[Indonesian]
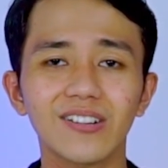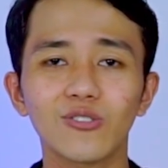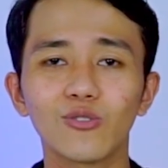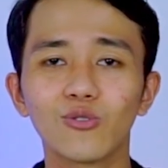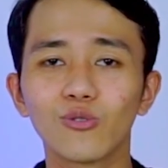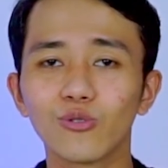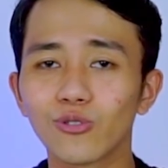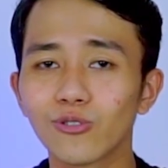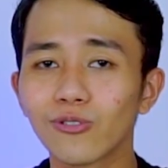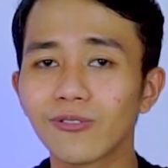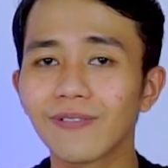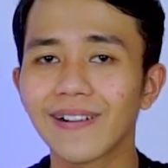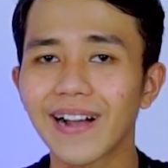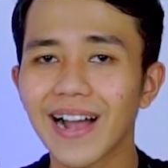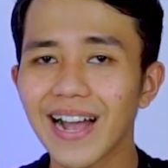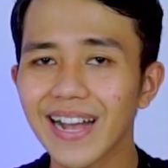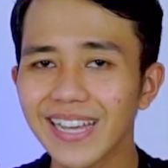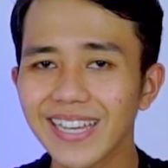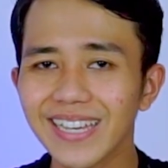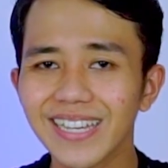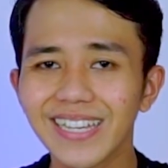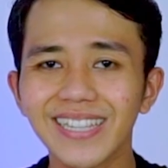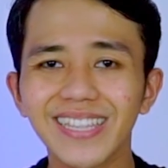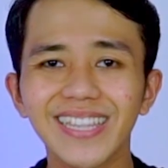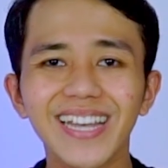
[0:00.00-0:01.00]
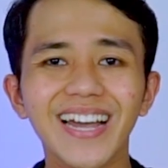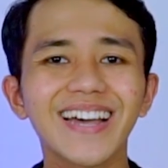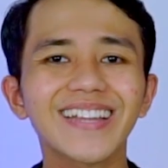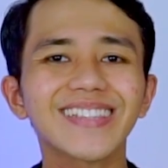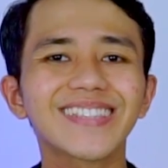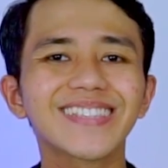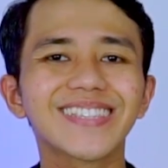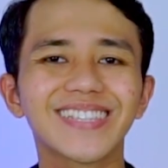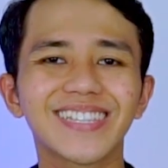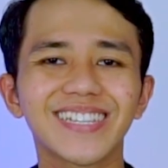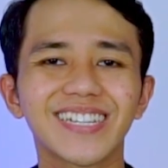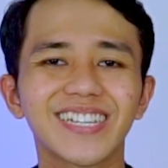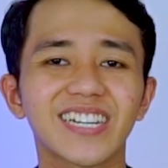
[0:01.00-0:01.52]
untuk kaki kita
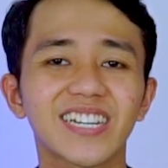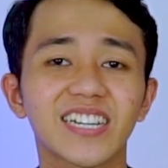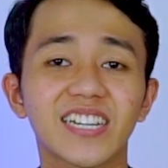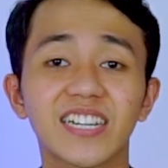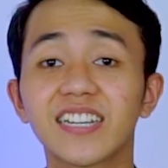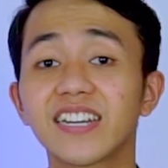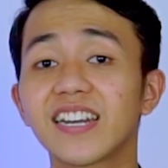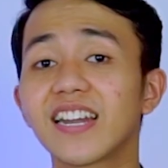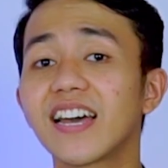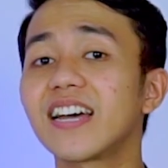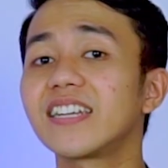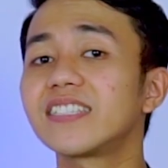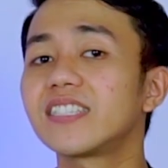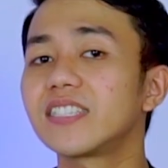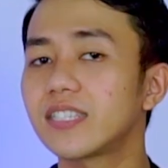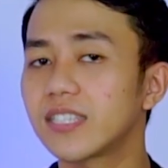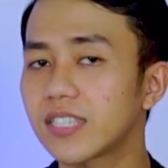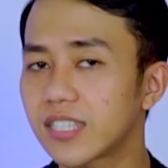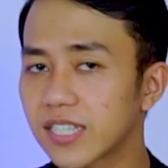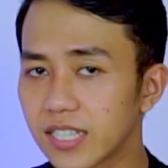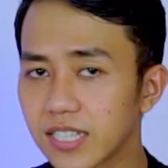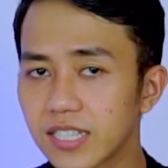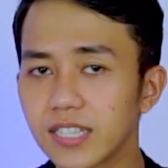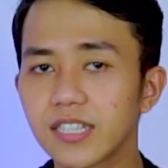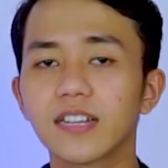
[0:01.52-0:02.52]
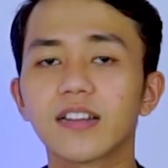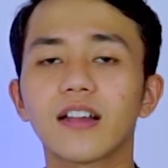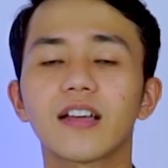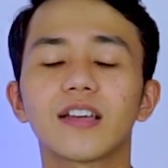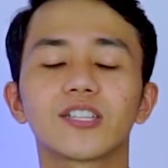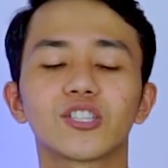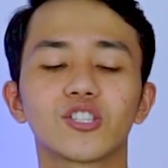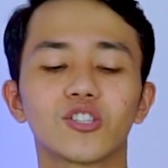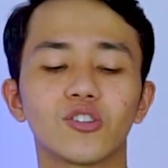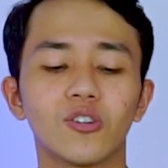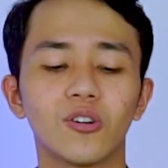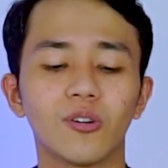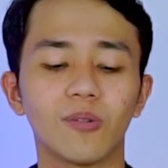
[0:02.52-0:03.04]
terkena cedera
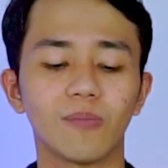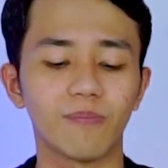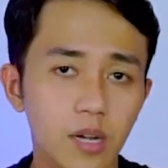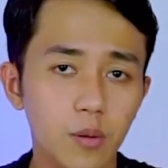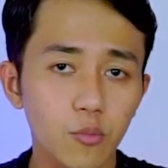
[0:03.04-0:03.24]
sol.